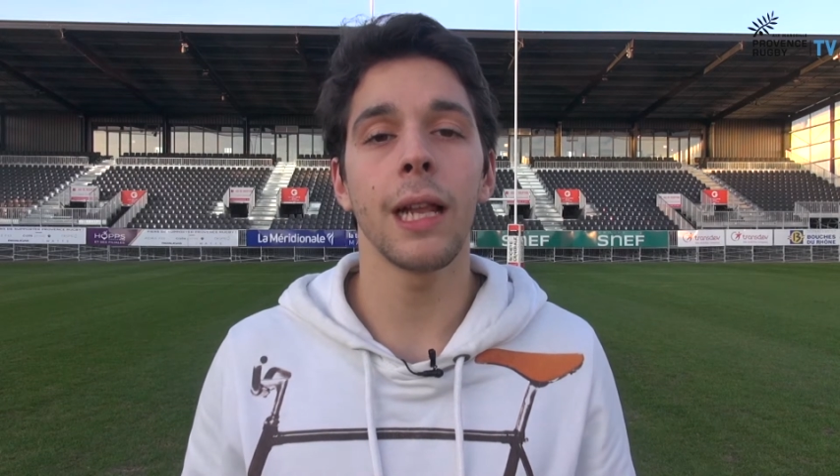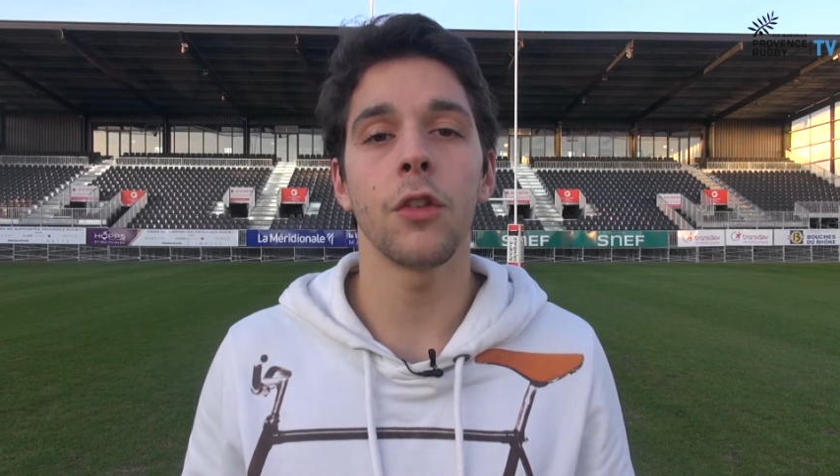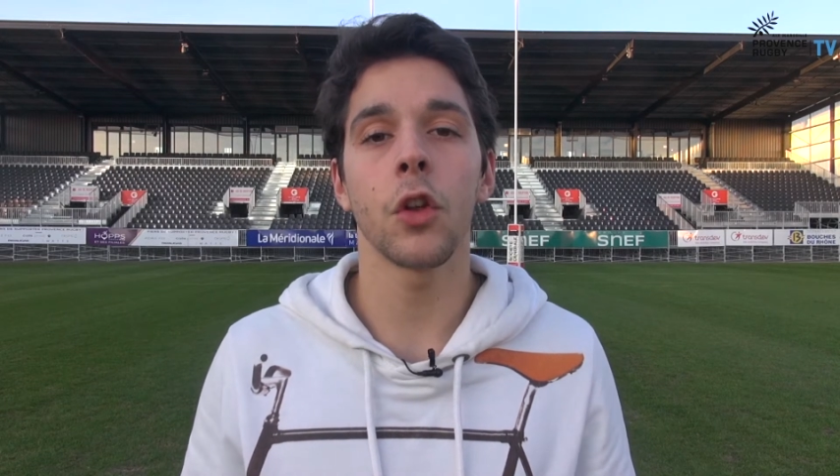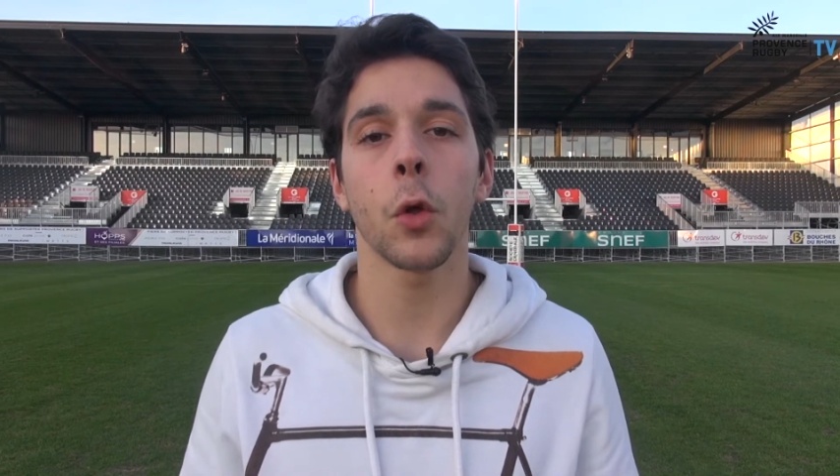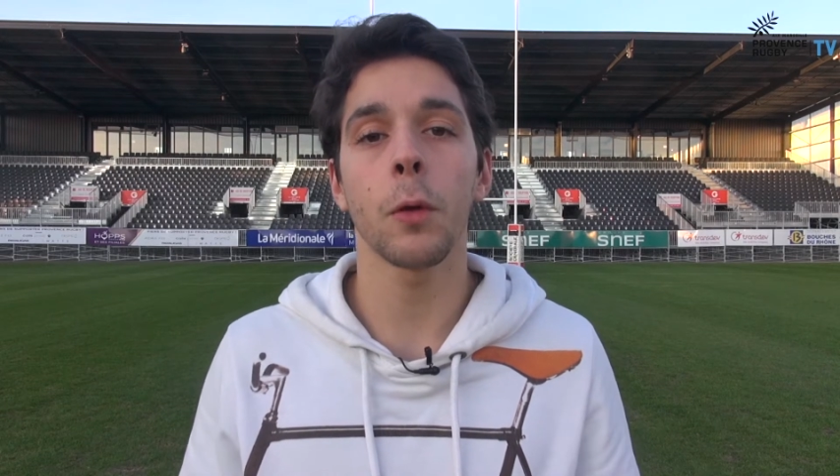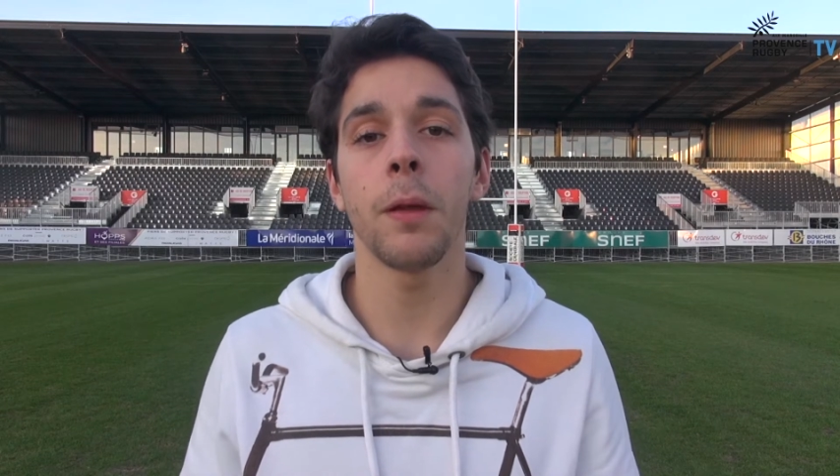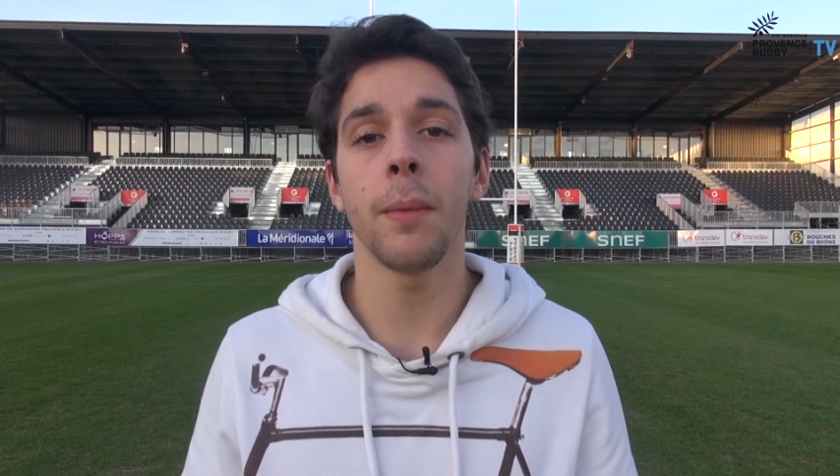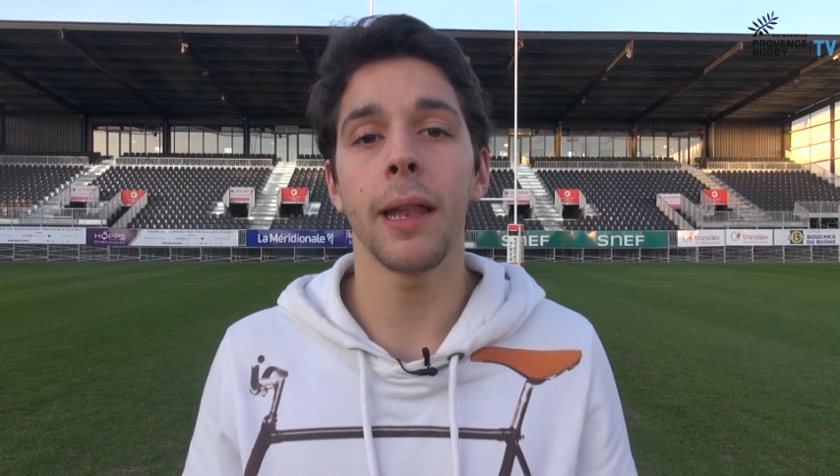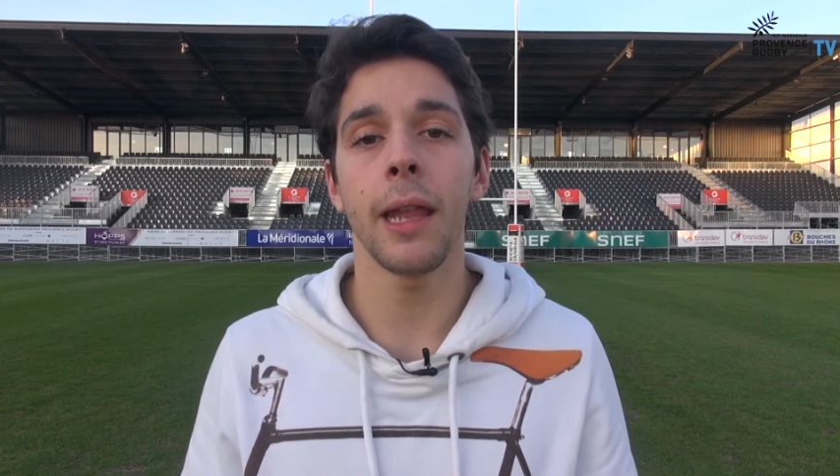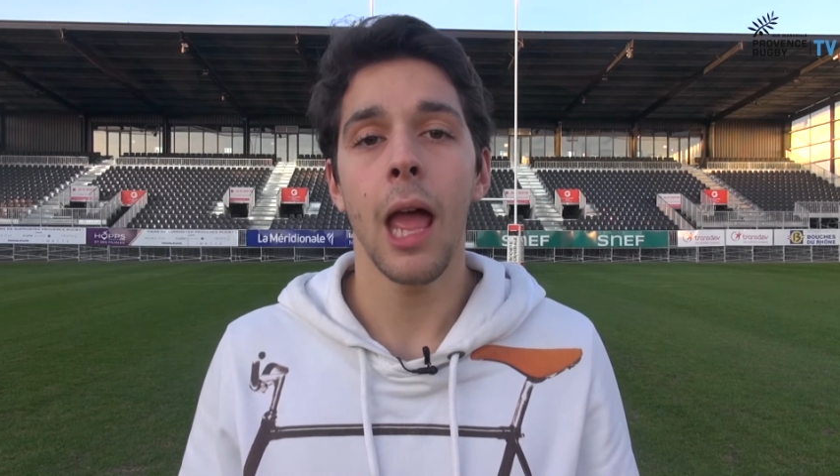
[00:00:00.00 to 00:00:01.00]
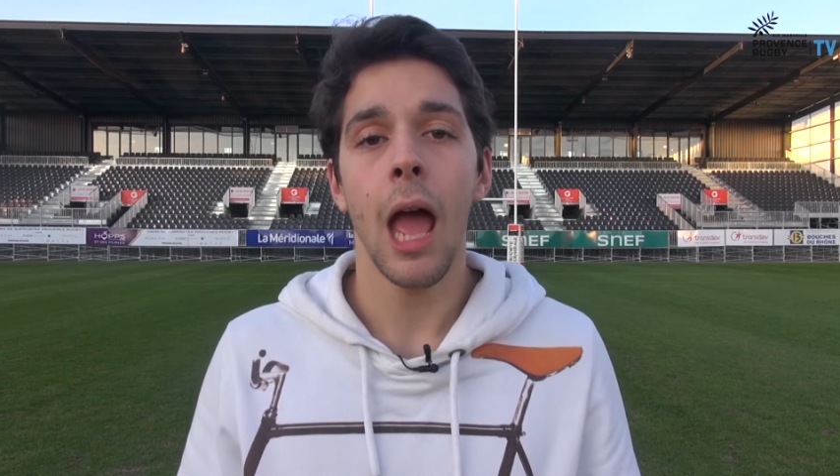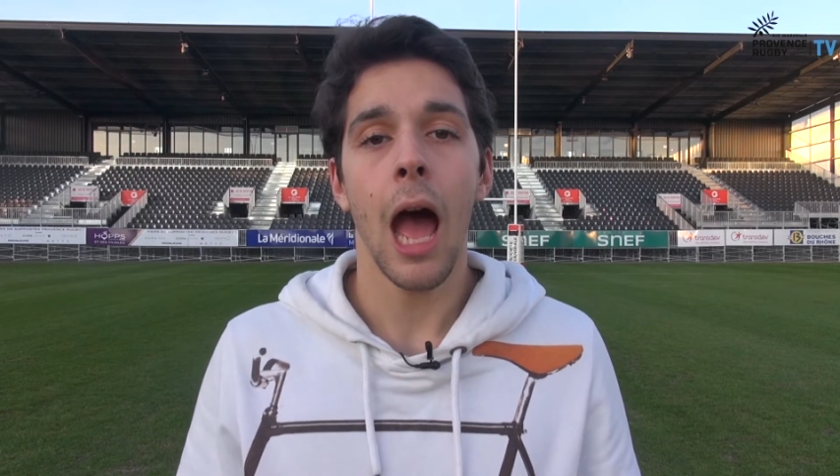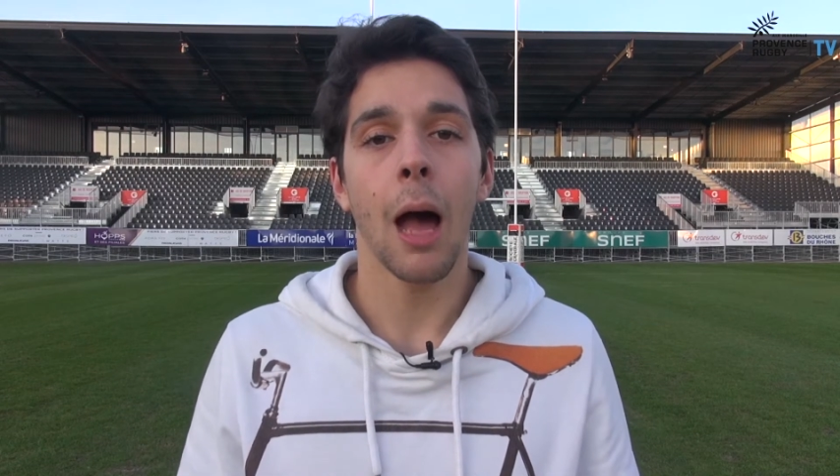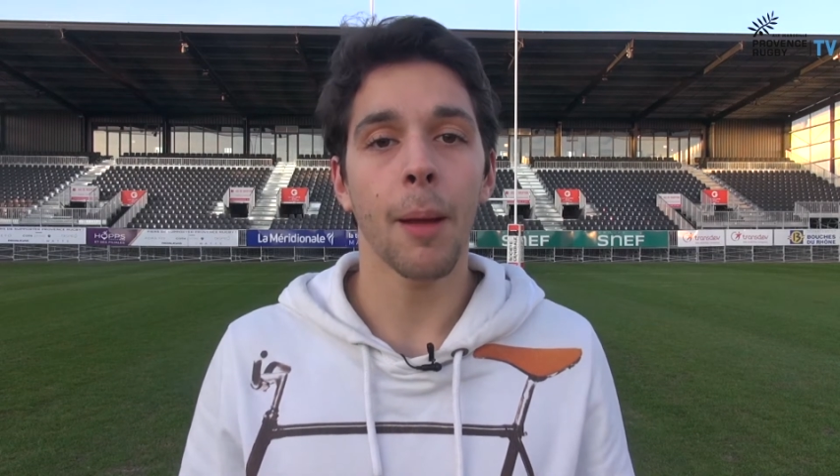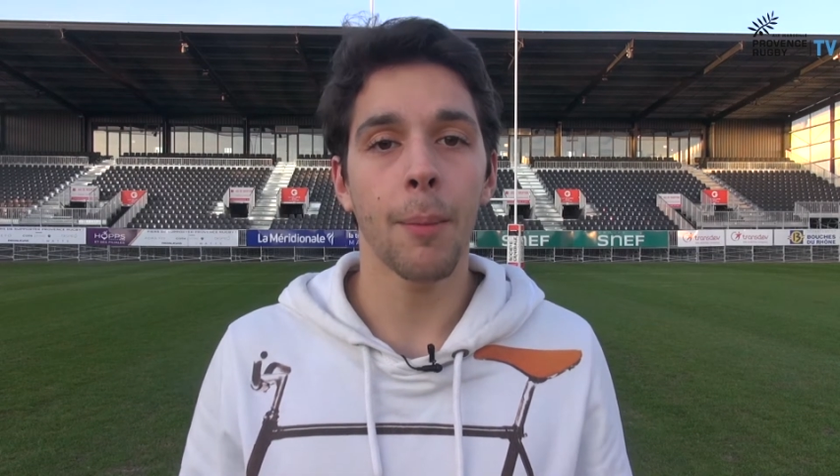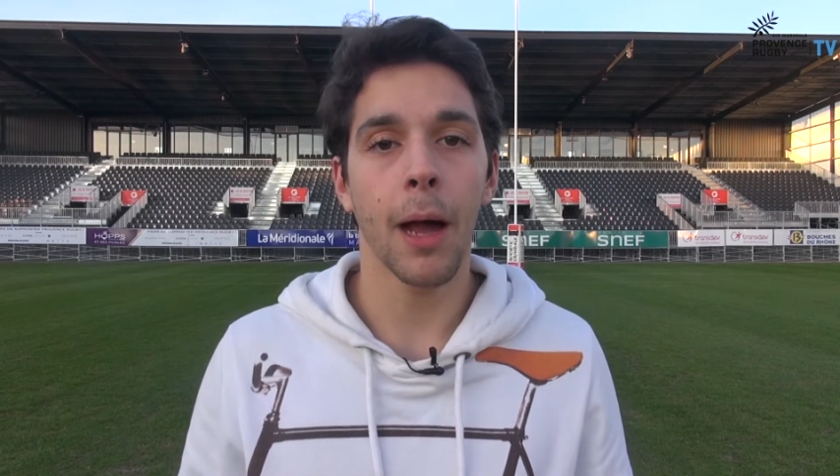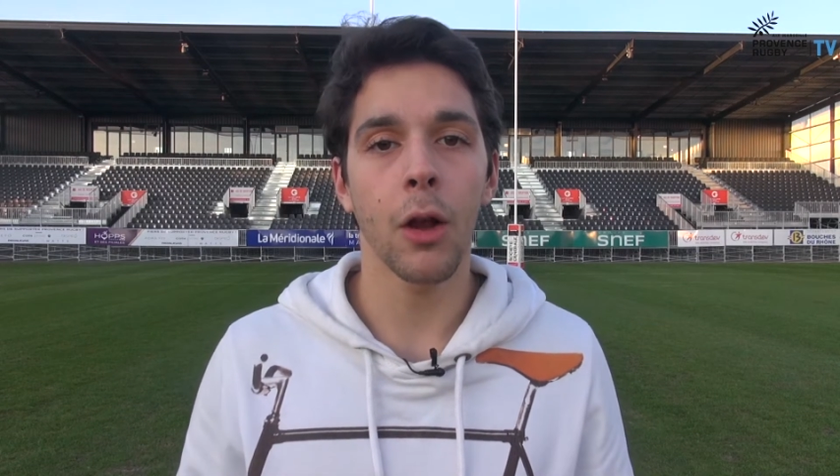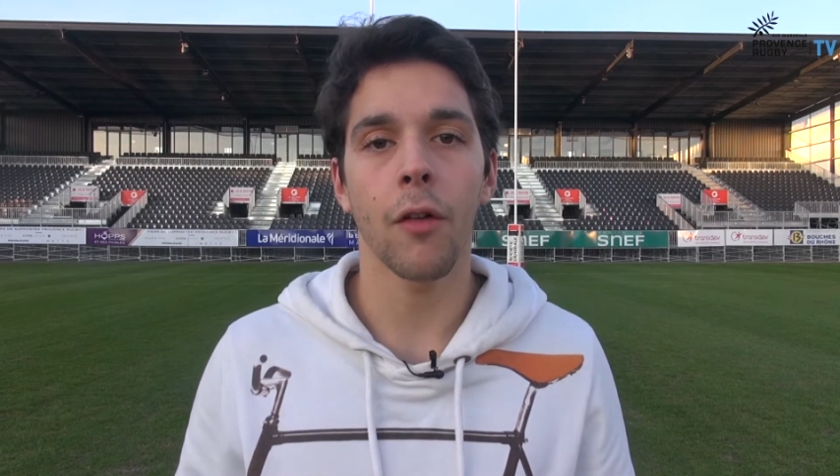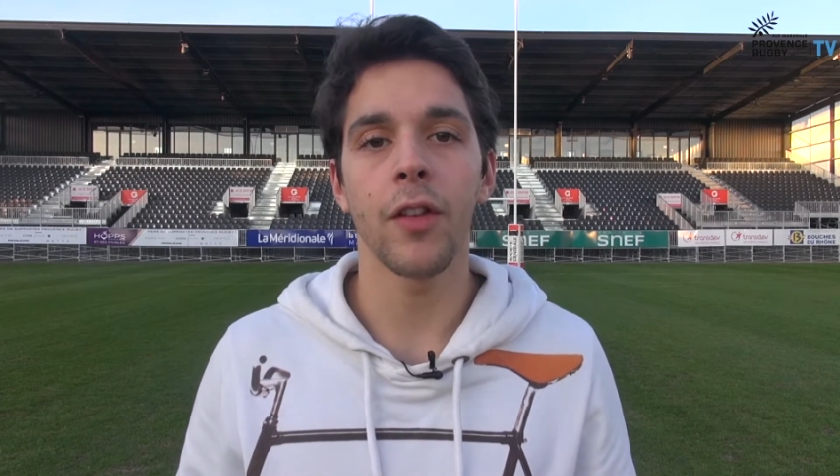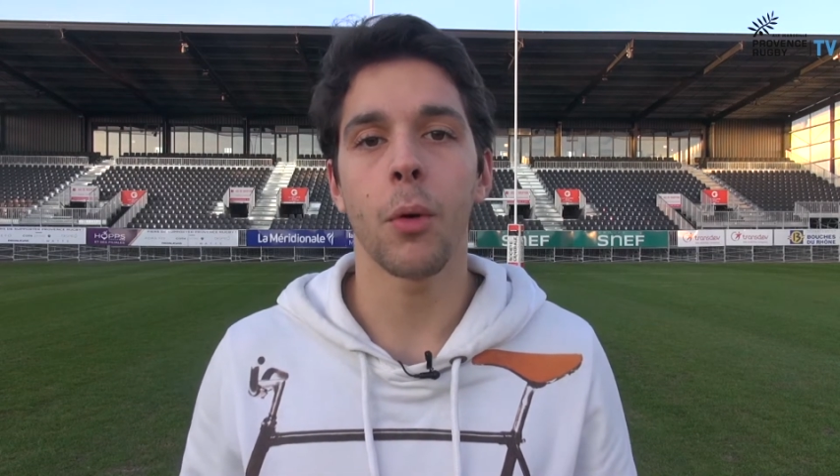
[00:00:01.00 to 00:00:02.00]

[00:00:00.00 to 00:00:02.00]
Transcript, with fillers: les jeunes rugbyman à préparer leur vie